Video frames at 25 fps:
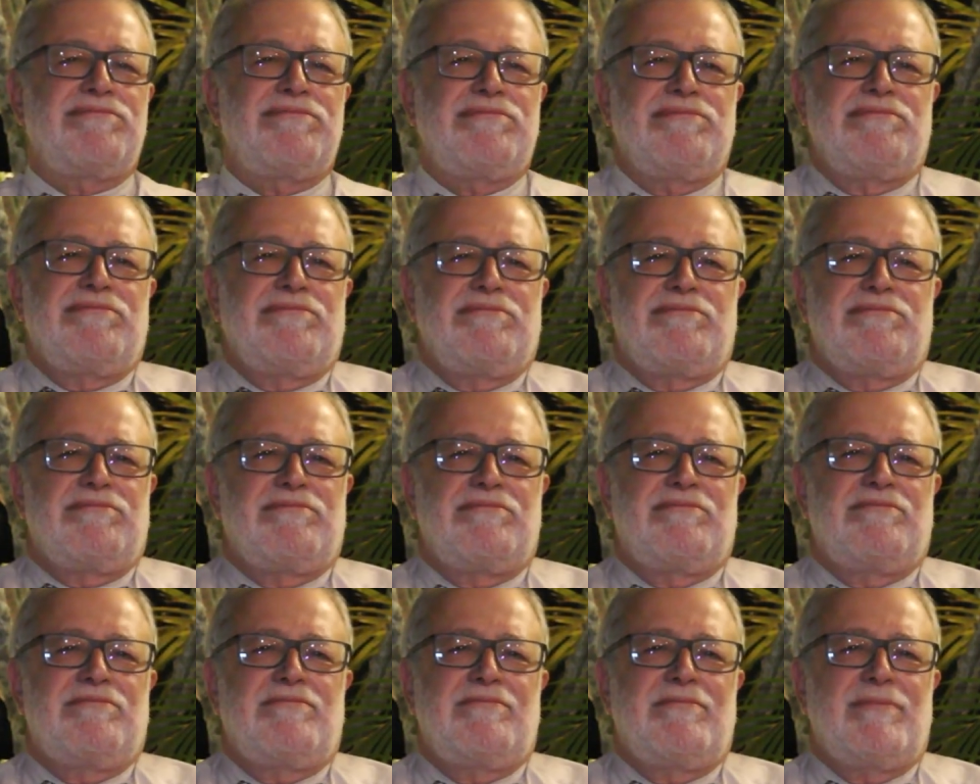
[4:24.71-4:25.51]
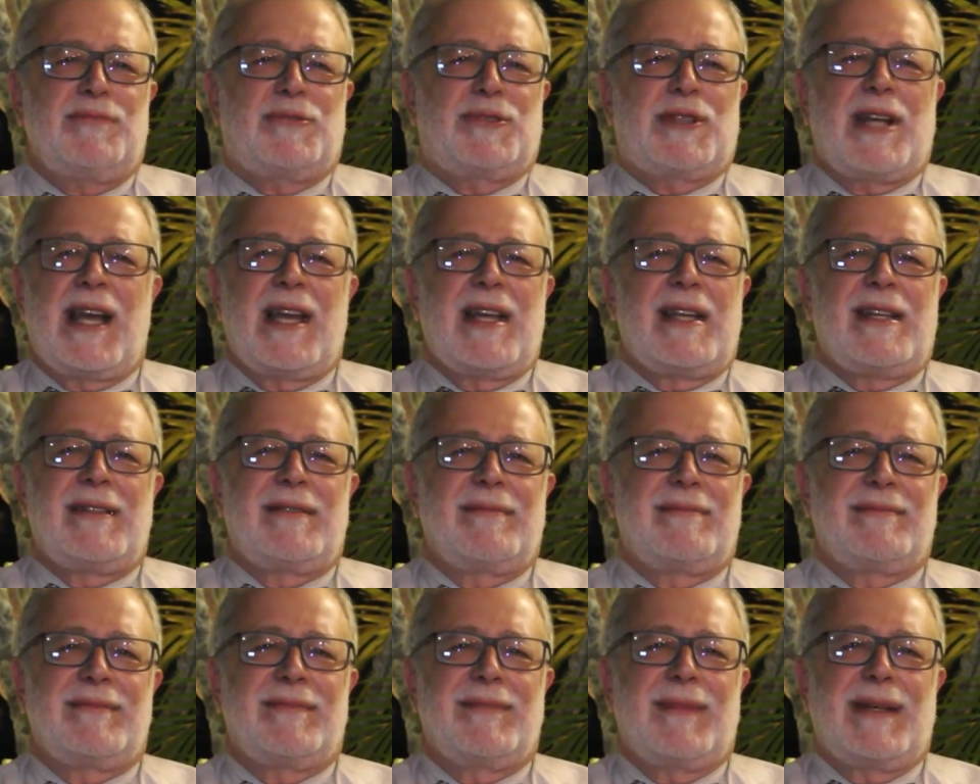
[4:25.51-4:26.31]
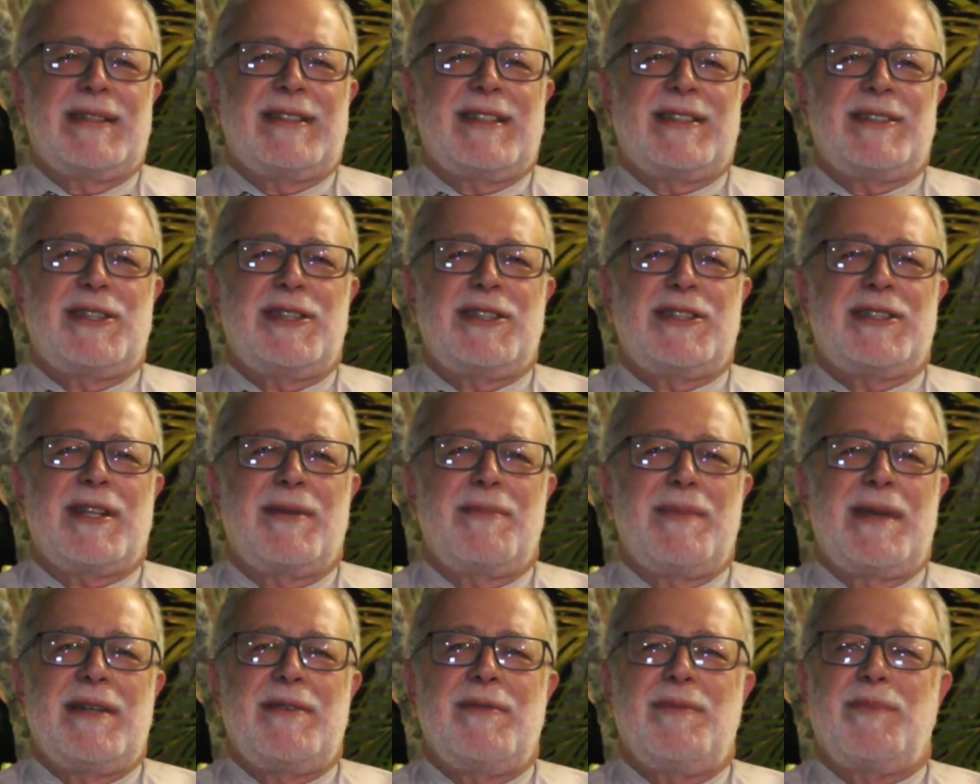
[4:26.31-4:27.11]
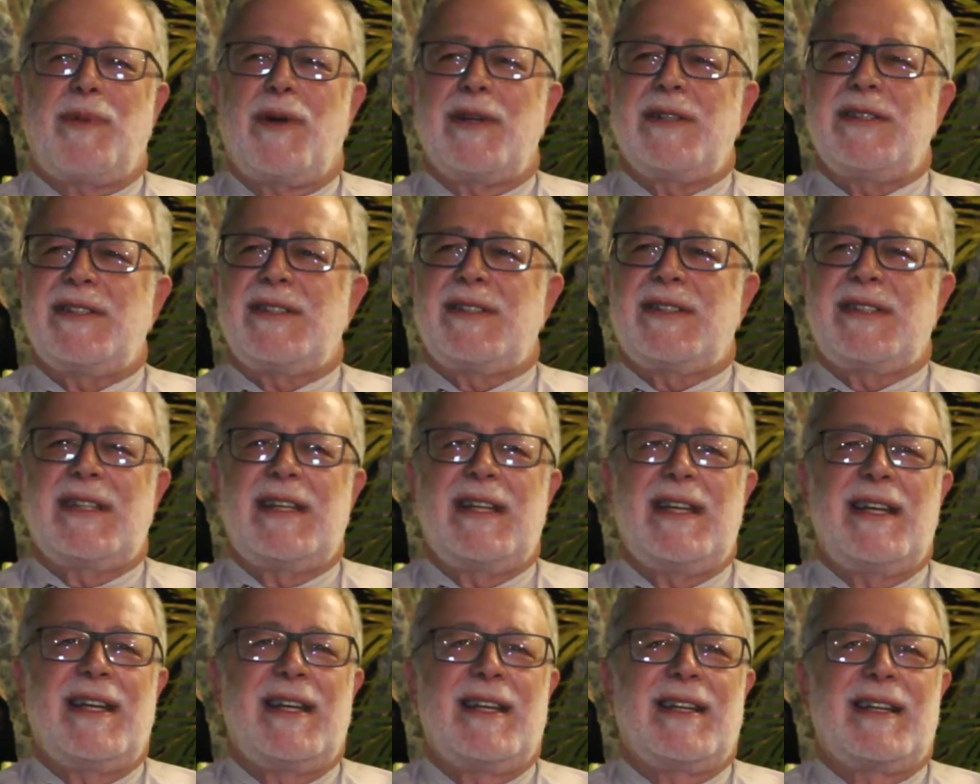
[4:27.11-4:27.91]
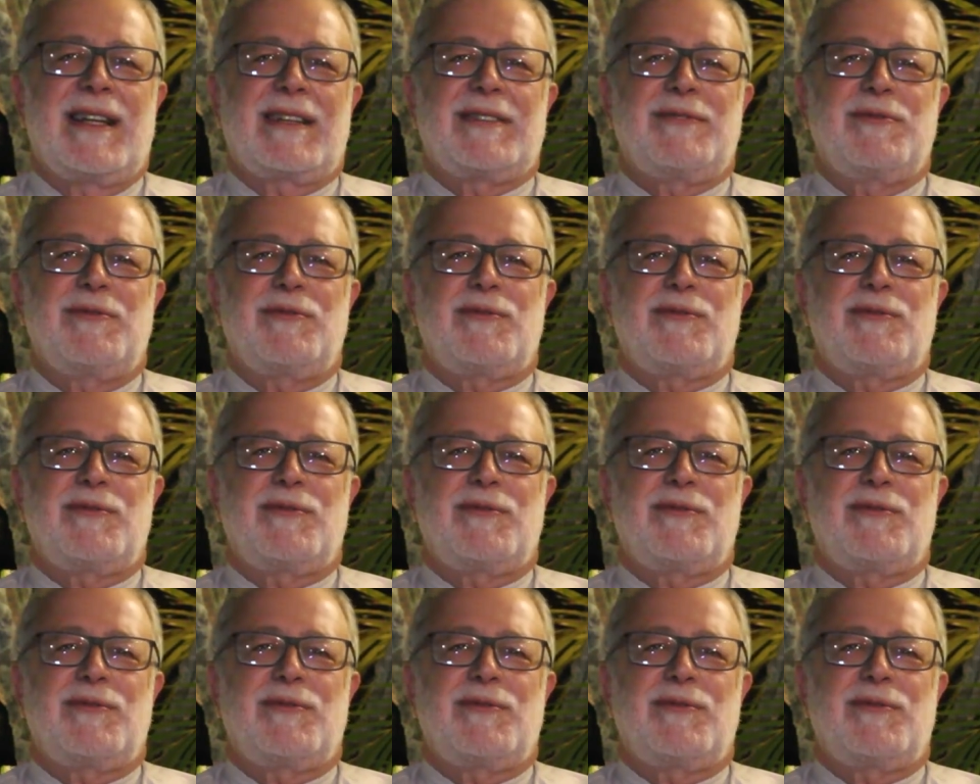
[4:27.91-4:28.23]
hum, não sei, mas a gente também não pode dizer,